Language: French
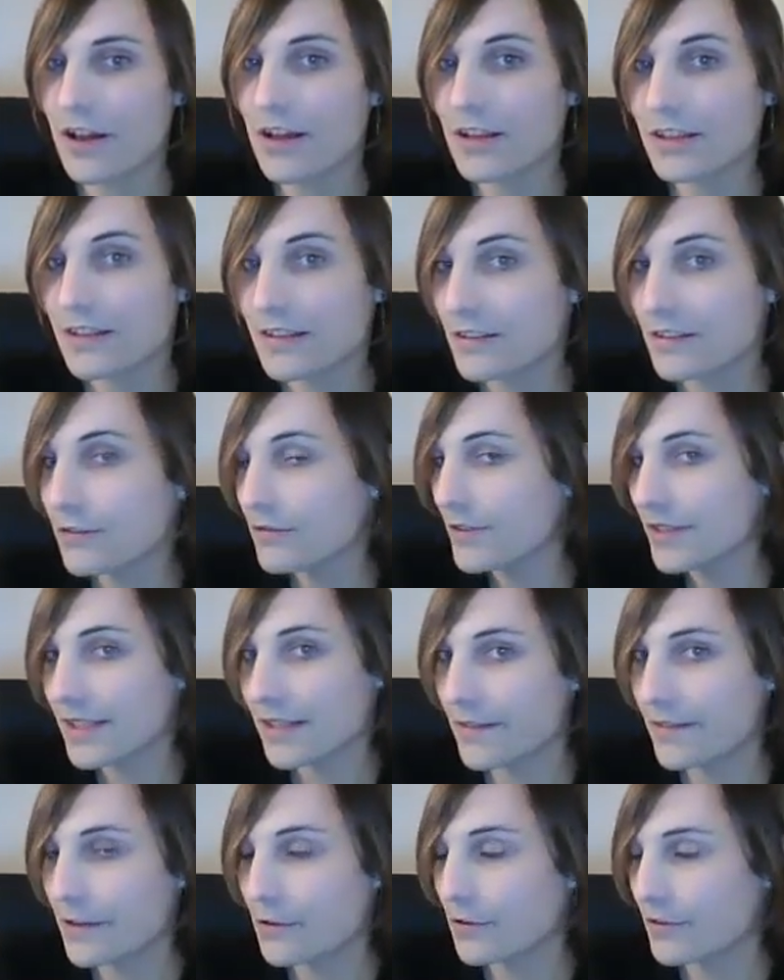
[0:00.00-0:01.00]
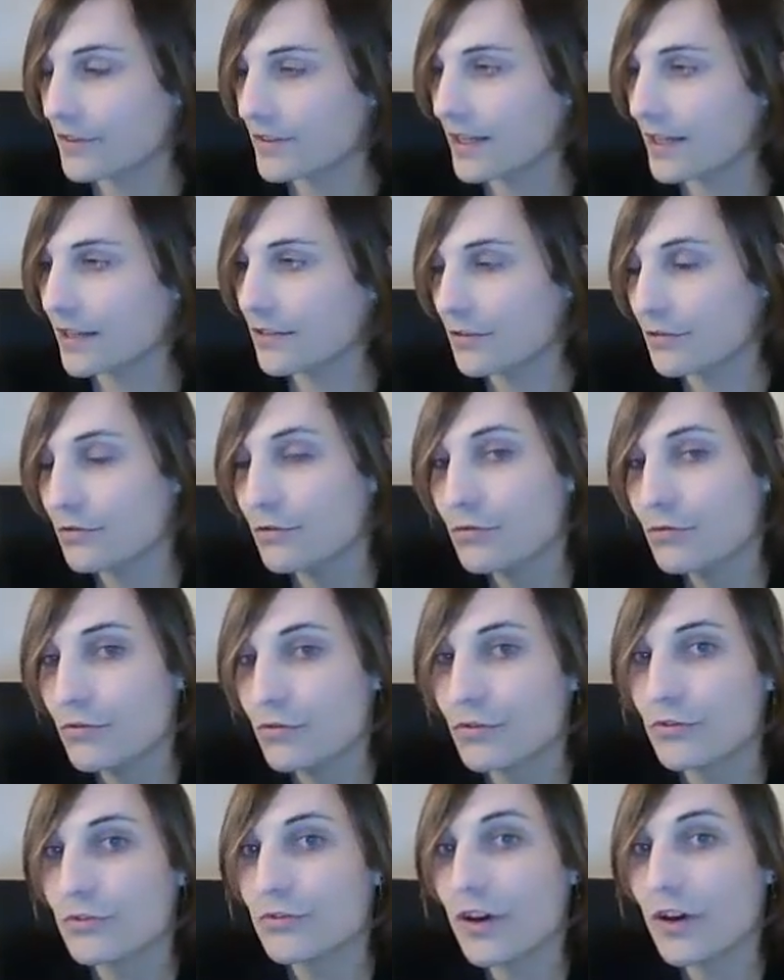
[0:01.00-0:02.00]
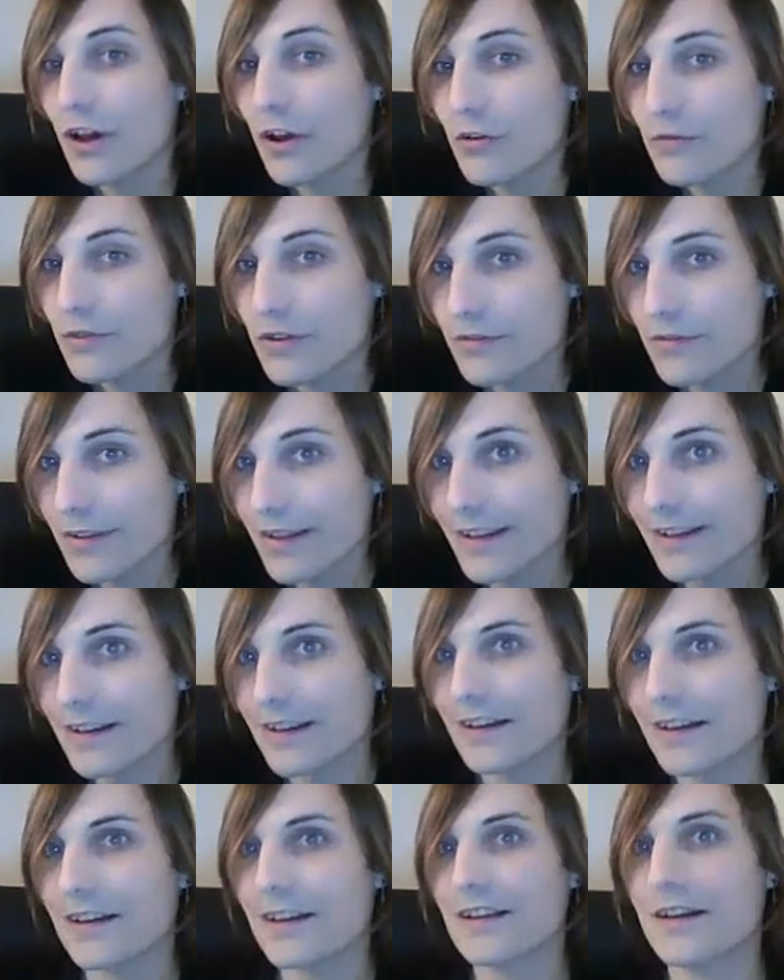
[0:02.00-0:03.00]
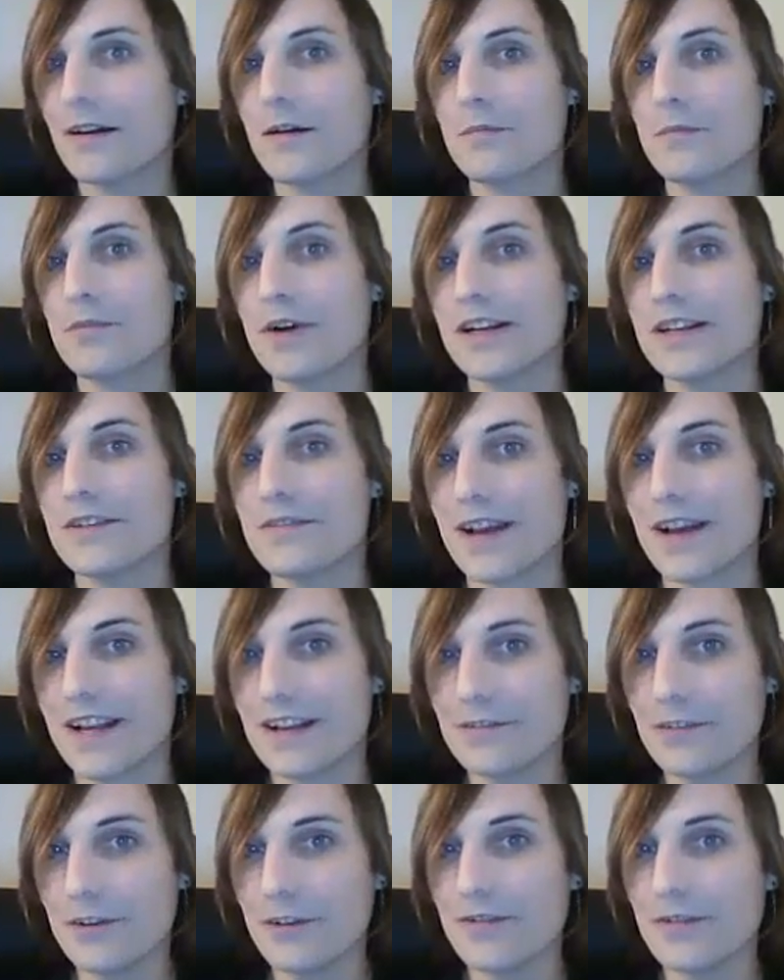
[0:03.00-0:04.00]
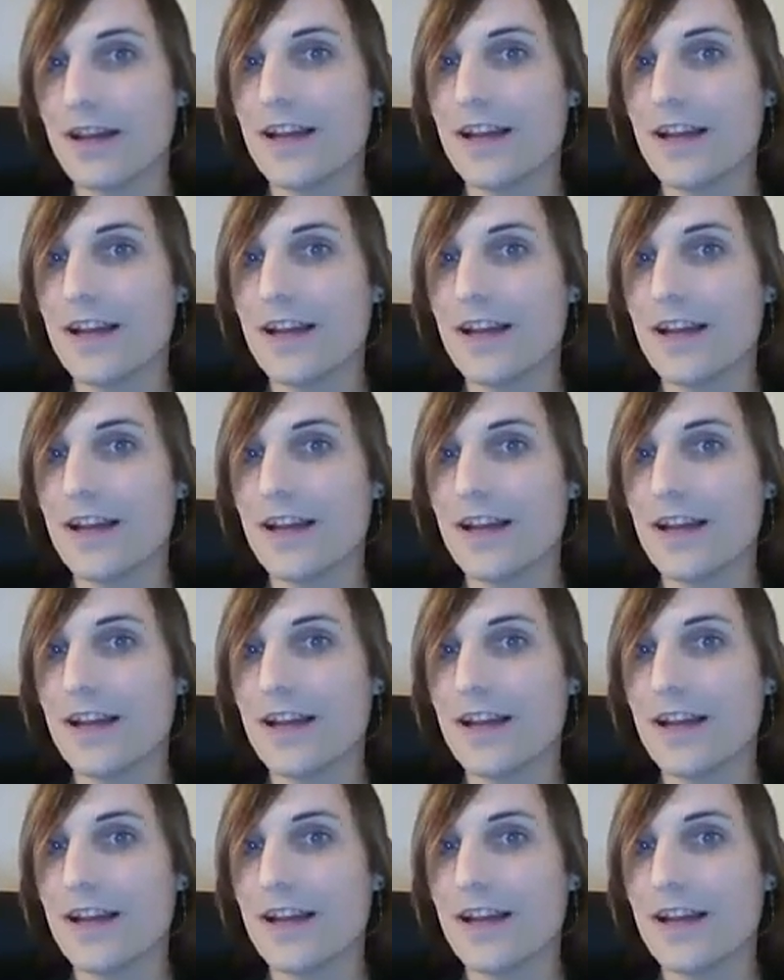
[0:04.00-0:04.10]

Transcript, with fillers: si on fait cavalier E5, le coup qu'on aurait envie de faire pour aller vers l'avant,